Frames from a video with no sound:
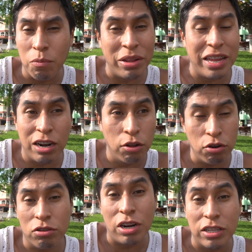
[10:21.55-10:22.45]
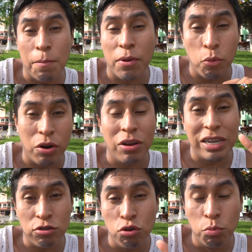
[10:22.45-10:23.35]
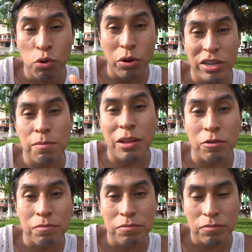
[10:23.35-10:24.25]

venderán en otros restaurantes, pero bueno, estuvo muy bueno ese plato.